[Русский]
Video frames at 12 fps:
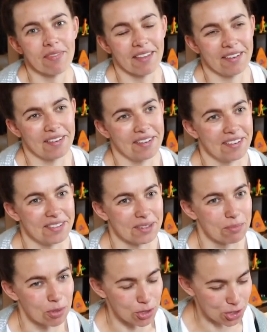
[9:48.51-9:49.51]
э,
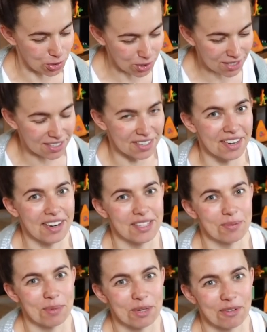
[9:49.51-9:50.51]
буржуйка и
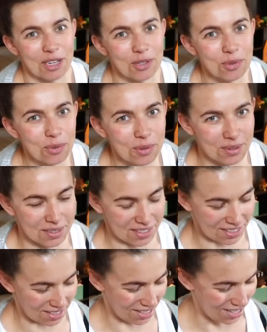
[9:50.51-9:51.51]
гореть мне в аду,
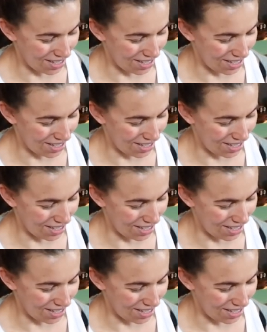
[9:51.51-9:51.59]
и,